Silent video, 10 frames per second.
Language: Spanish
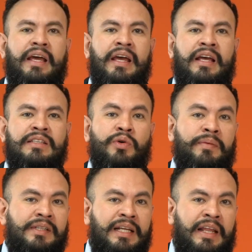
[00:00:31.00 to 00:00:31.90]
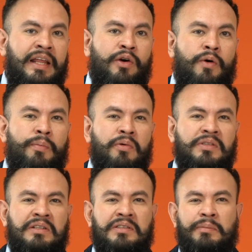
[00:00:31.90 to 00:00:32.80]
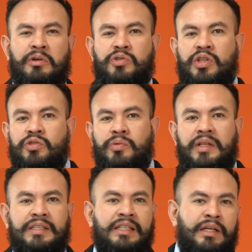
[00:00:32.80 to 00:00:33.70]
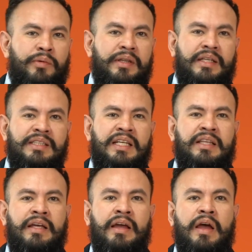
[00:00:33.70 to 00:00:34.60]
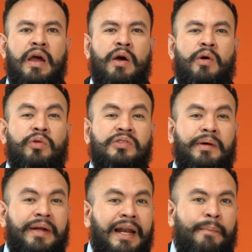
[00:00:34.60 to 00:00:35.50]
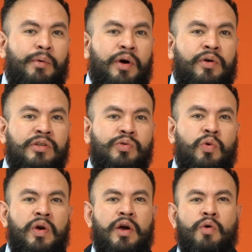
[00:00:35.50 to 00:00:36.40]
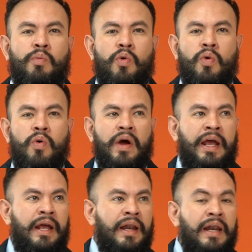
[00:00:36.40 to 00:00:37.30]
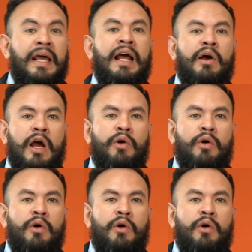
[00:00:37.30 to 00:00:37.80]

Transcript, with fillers: Eh, seguramente se le dedicó por los años de 1896 a 97, cuando estaba en el apogeo de su gloria como el gran